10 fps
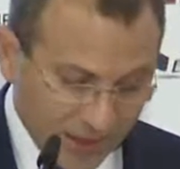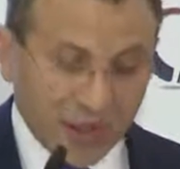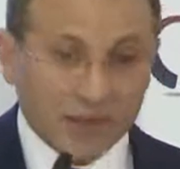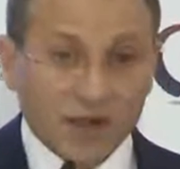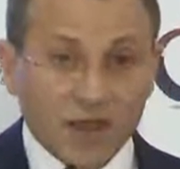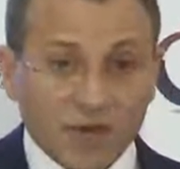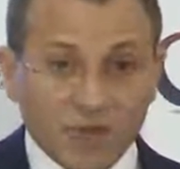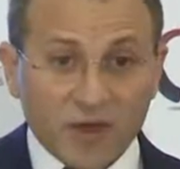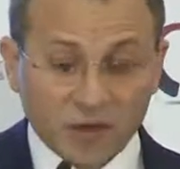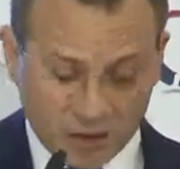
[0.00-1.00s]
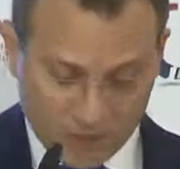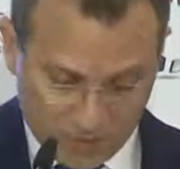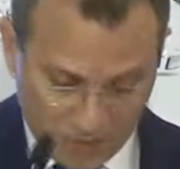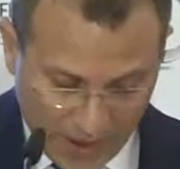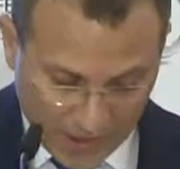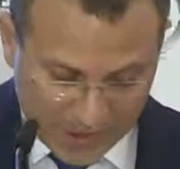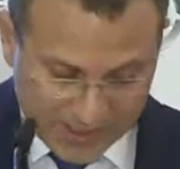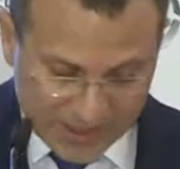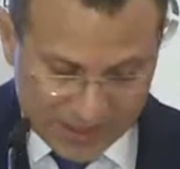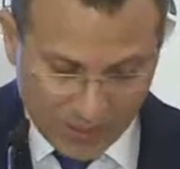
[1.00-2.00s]
أن يترافق مع
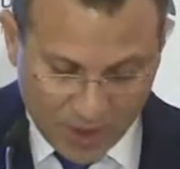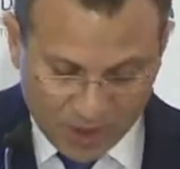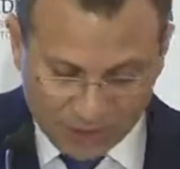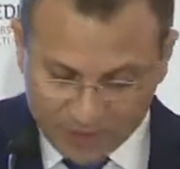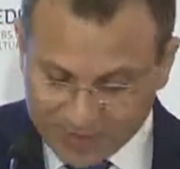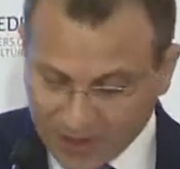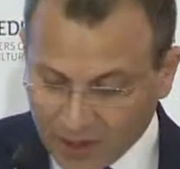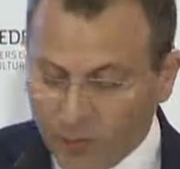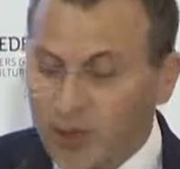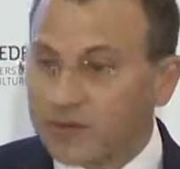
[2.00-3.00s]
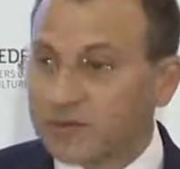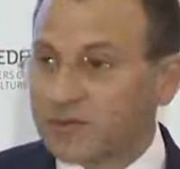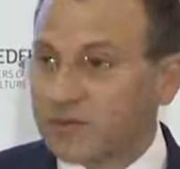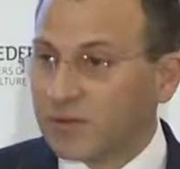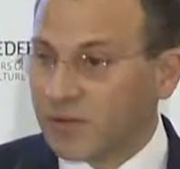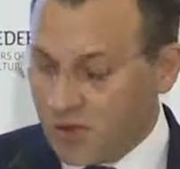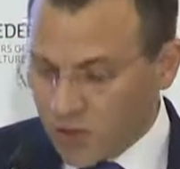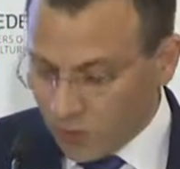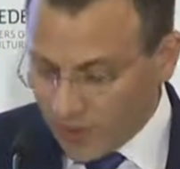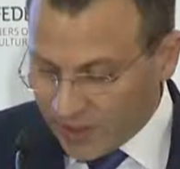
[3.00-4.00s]
الاستثمار في الثروات
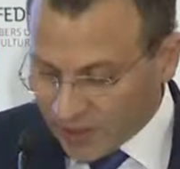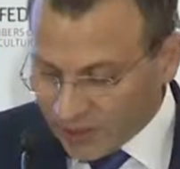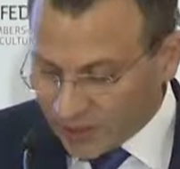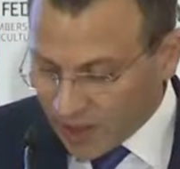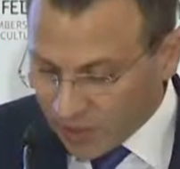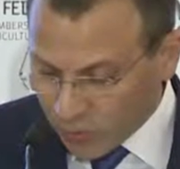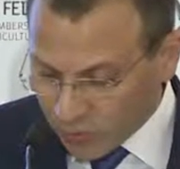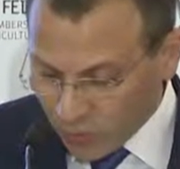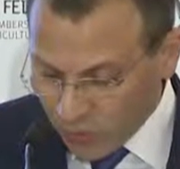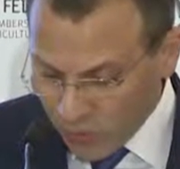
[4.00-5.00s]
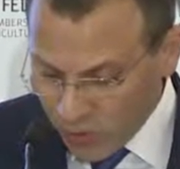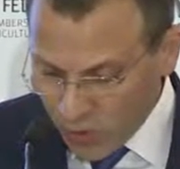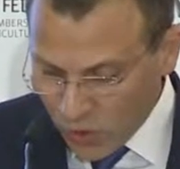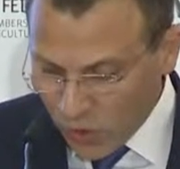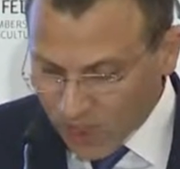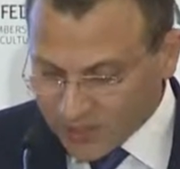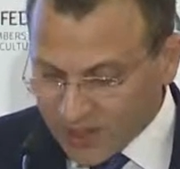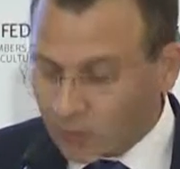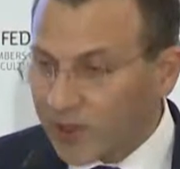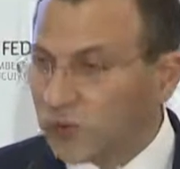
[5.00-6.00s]
والاغتراب هو ثروة